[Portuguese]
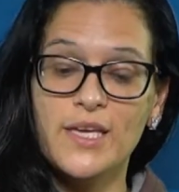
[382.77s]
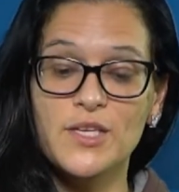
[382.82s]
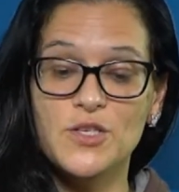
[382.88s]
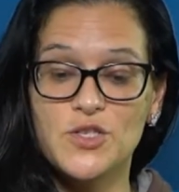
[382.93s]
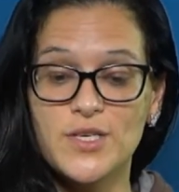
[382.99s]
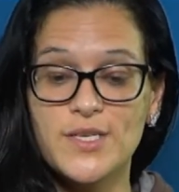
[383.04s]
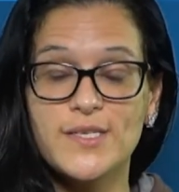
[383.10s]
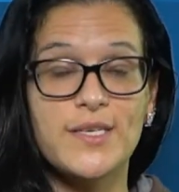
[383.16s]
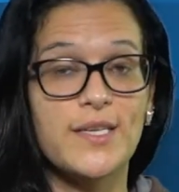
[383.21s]
e
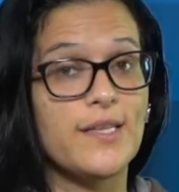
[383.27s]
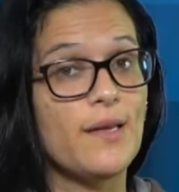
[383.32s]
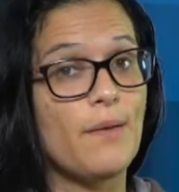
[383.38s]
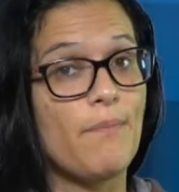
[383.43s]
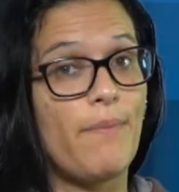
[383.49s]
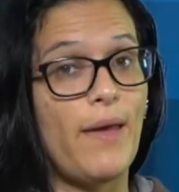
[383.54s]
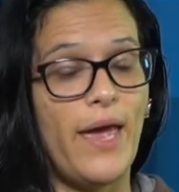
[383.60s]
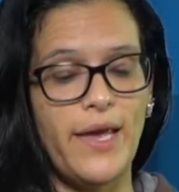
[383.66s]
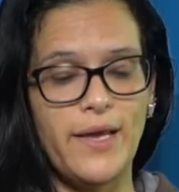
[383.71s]
disse
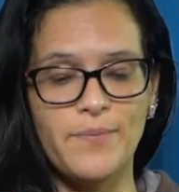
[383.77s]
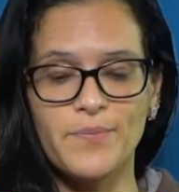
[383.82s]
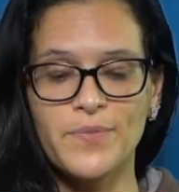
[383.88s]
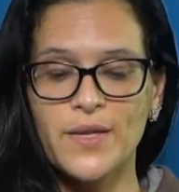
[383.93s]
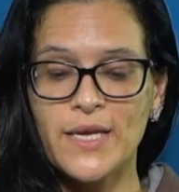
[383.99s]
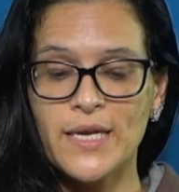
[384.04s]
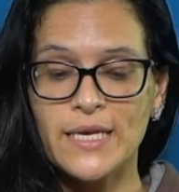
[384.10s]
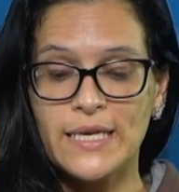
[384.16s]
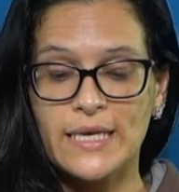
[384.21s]
também
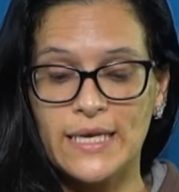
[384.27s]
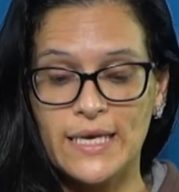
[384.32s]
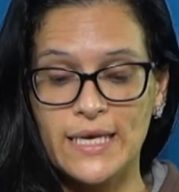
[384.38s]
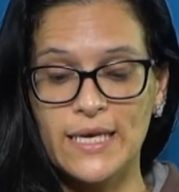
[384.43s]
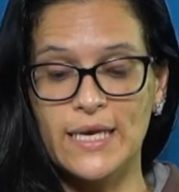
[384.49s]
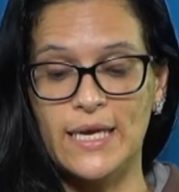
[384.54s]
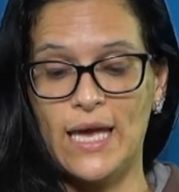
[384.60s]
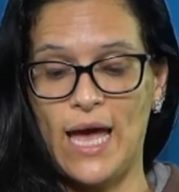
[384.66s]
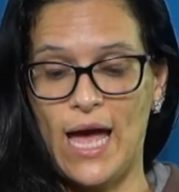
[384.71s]

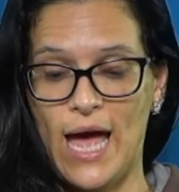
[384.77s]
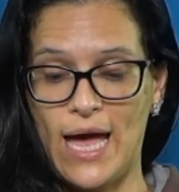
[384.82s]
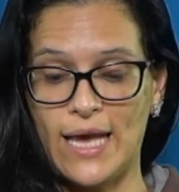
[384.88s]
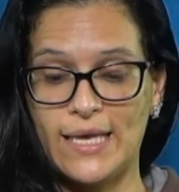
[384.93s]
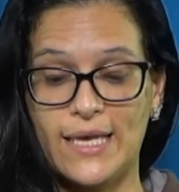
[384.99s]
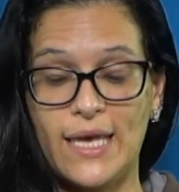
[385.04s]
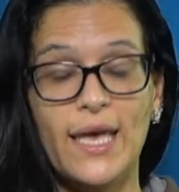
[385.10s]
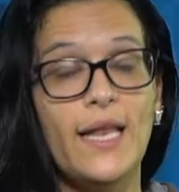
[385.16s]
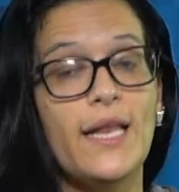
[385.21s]
que
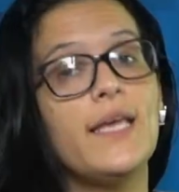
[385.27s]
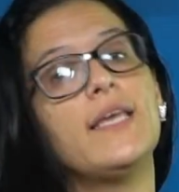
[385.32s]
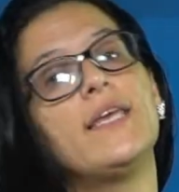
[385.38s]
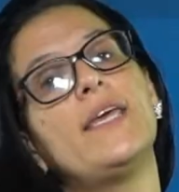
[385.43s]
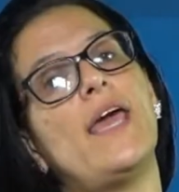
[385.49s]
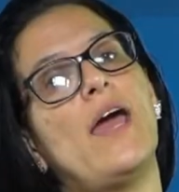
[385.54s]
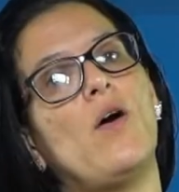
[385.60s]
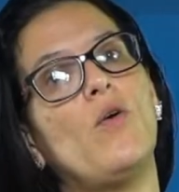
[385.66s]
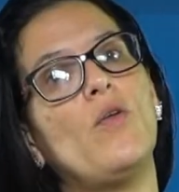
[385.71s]
aquele
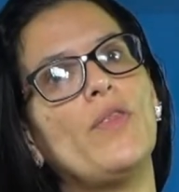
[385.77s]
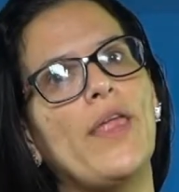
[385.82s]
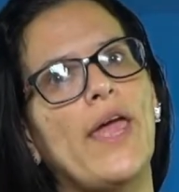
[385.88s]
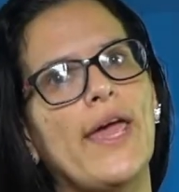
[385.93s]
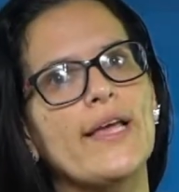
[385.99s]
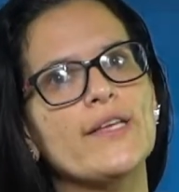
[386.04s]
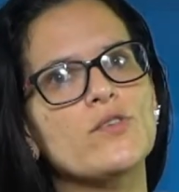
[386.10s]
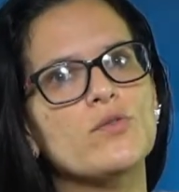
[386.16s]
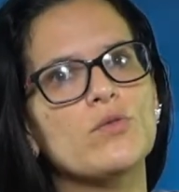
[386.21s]
que é
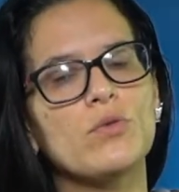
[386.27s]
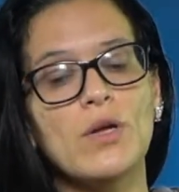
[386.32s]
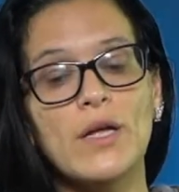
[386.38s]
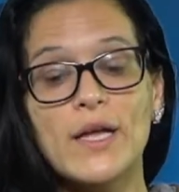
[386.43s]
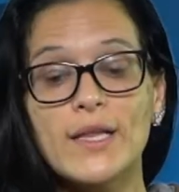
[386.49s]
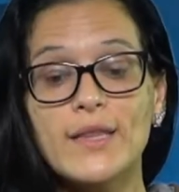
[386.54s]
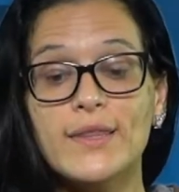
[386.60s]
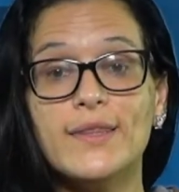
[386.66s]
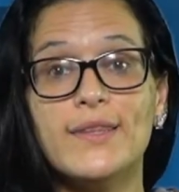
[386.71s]
honesto
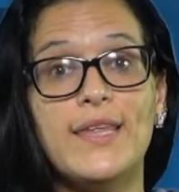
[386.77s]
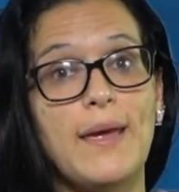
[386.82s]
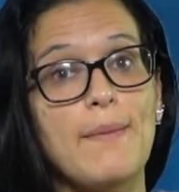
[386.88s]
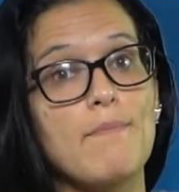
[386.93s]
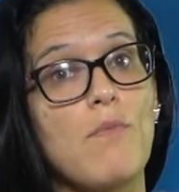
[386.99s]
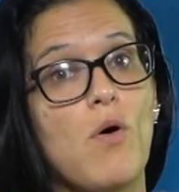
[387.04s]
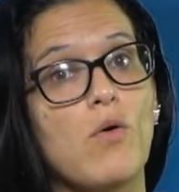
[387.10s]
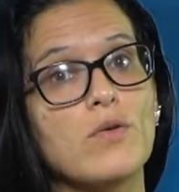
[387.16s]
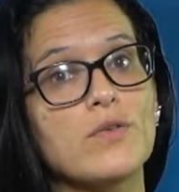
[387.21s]

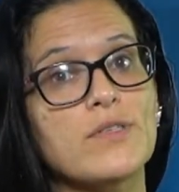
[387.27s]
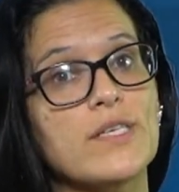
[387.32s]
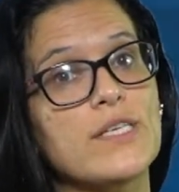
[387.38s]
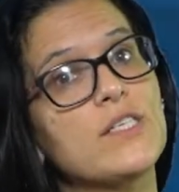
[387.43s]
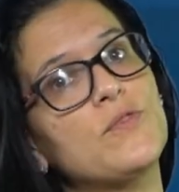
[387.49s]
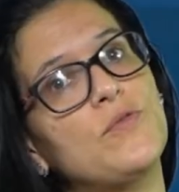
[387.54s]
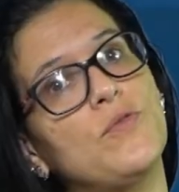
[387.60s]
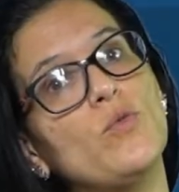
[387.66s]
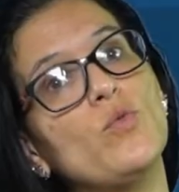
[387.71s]
demonstra